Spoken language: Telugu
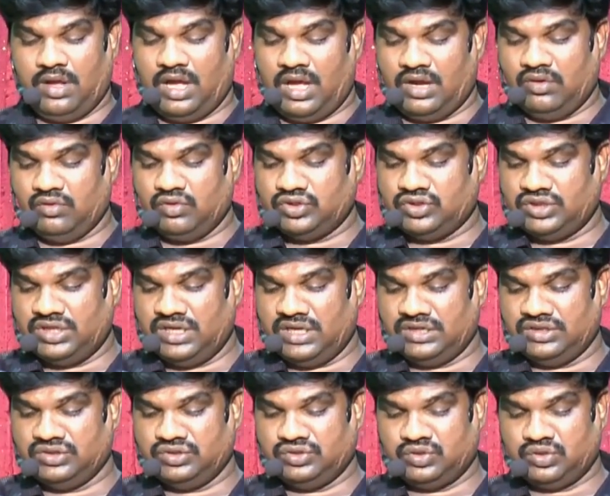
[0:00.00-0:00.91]
ఆరో
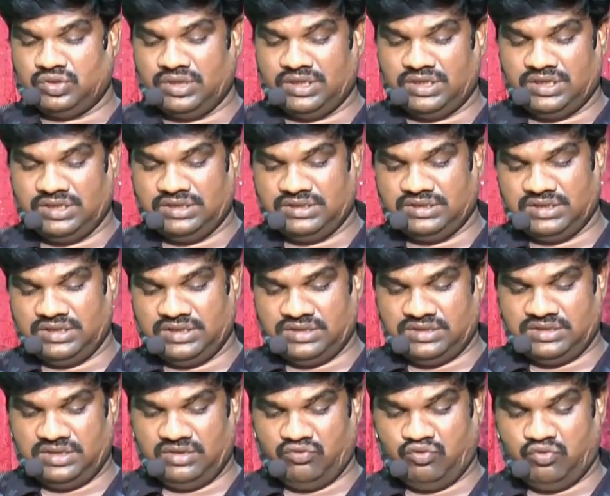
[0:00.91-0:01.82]
వచనాన్ని చూడగలిగితే
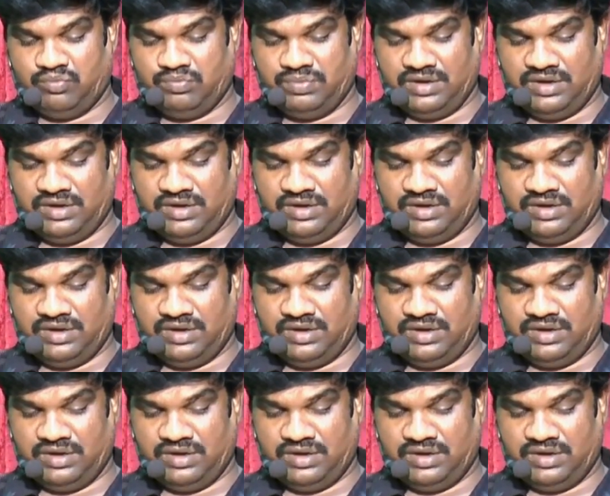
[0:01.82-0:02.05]
దేవుని